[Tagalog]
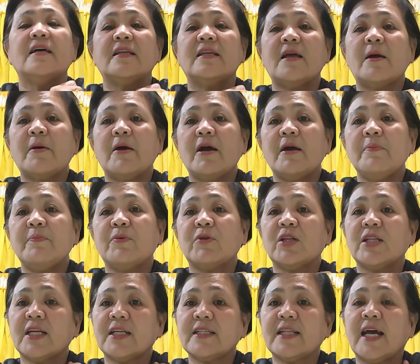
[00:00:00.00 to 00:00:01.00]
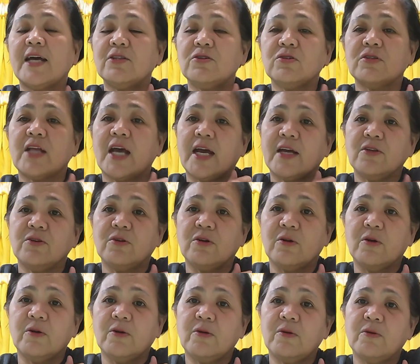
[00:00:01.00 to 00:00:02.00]
na protektado
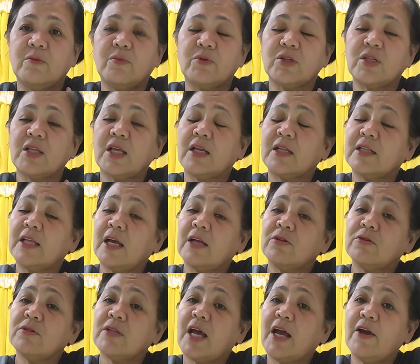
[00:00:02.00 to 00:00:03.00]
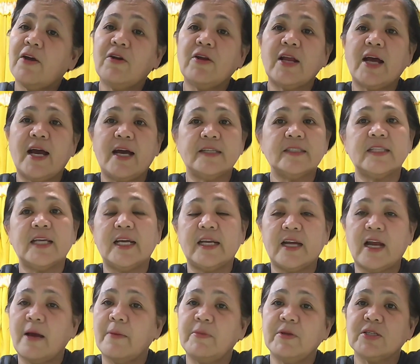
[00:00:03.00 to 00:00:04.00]
tayo. Protektado tayo na
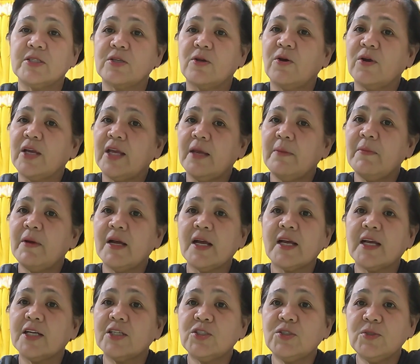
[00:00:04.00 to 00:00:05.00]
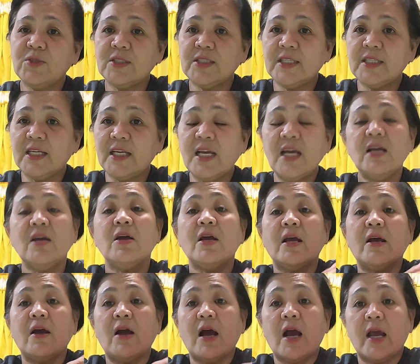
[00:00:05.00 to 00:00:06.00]
anti-rabies. Okay, mga kachusi?
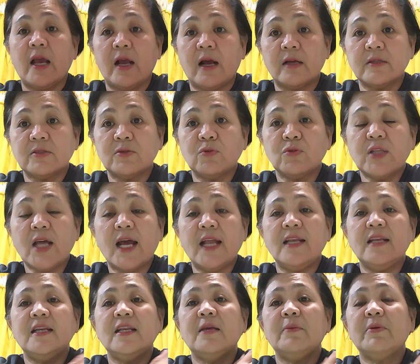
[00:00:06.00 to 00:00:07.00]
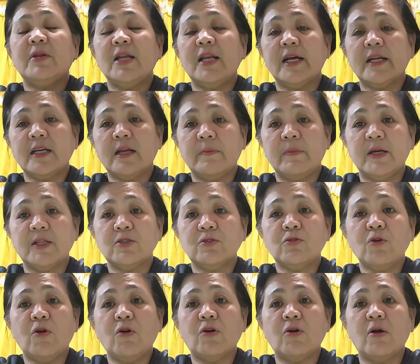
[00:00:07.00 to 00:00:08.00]
Total, libre lang naman
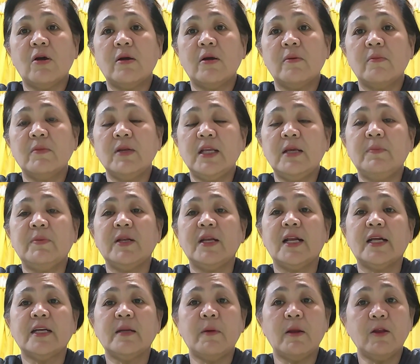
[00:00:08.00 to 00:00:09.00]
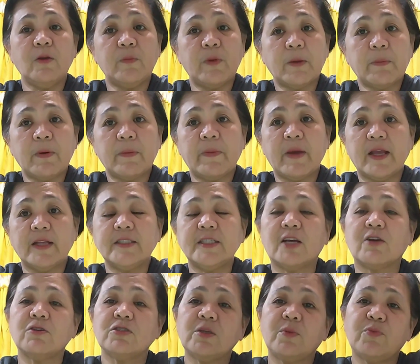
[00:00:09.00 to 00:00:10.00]
to. Libre lang naman yung pagpapa
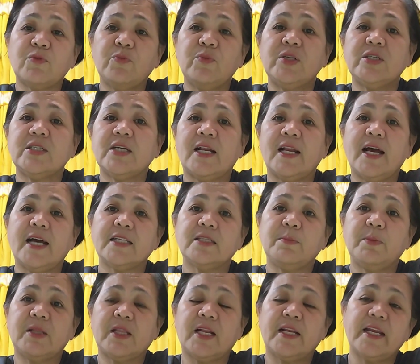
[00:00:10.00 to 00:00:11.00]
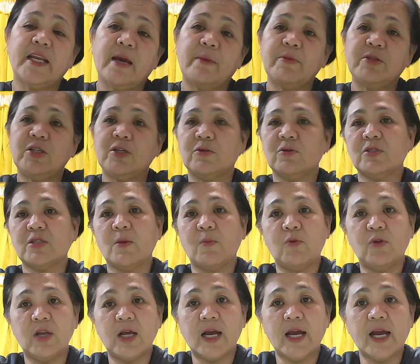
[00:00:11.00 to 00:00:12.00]
ko sa provincial hospital namin dito sa
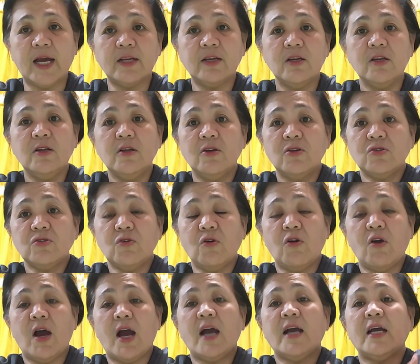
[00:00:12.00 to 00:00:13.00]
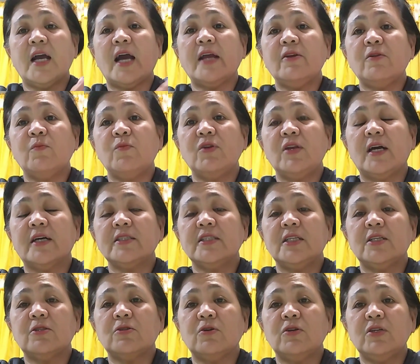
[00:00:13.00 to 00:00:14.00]
Bulacan. So, ang ano mo lang
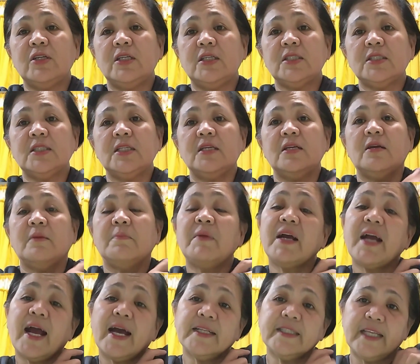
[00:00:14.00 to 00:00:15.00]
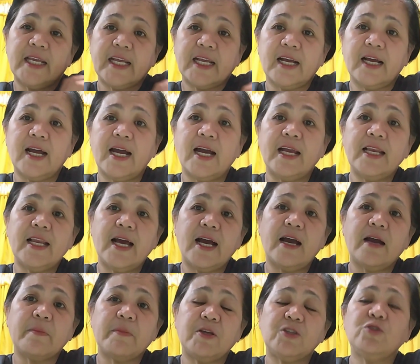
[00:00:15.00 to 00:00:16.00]
dito is, mag-aantay ka nga
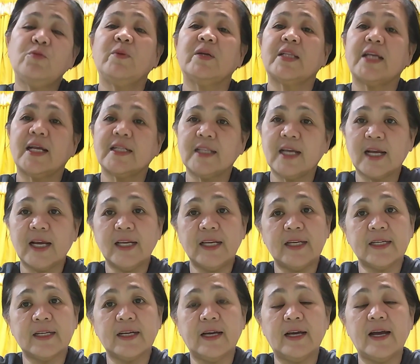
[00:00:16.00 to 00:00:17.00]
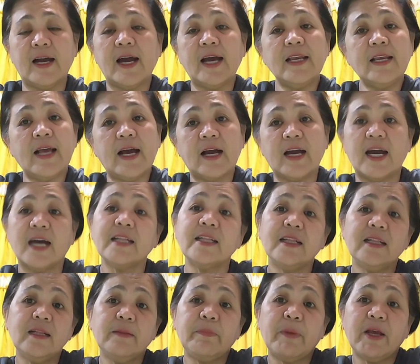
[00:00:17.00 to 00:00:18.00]
lang, medyo matatagalan ka nga lang, at,
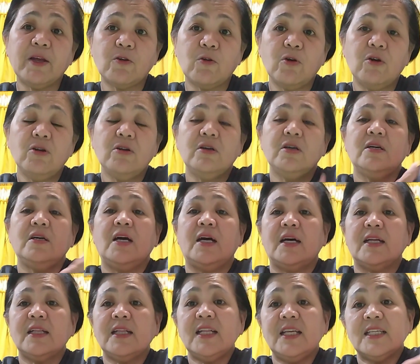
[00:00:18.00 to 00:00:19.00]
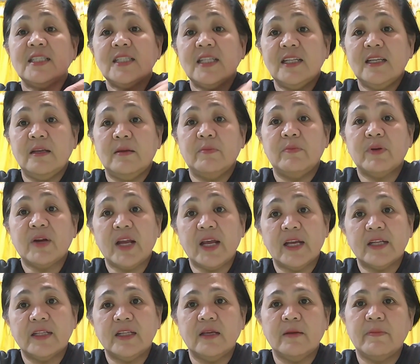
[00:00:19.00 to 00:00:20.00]
pero, at least
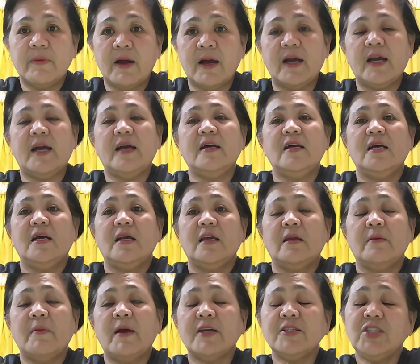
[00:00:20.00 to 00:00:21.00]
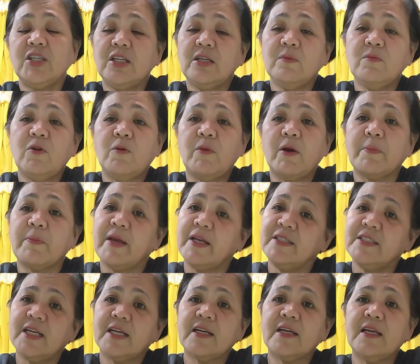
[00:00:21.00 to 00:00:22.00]
libre, di ba? Imaginein mo,
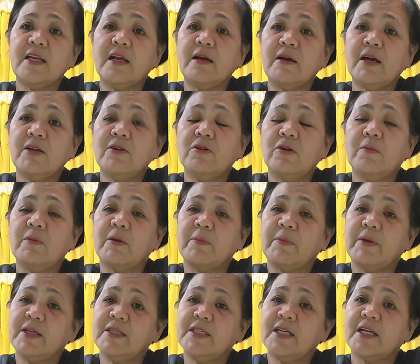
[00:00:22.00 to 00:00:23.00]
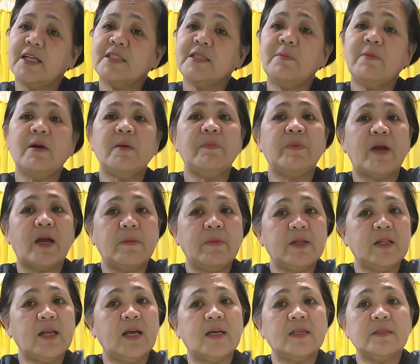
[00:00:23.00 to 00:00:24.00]
magpa-inject ka ng ano, magpa-inject ka sa mga
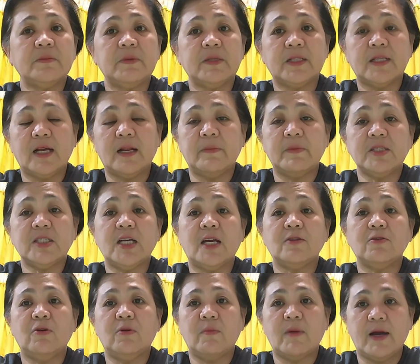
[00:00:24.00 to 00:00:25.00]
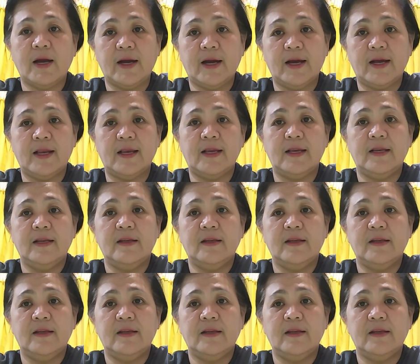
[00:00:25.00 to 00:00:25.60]
private hospital, masyadong mahal.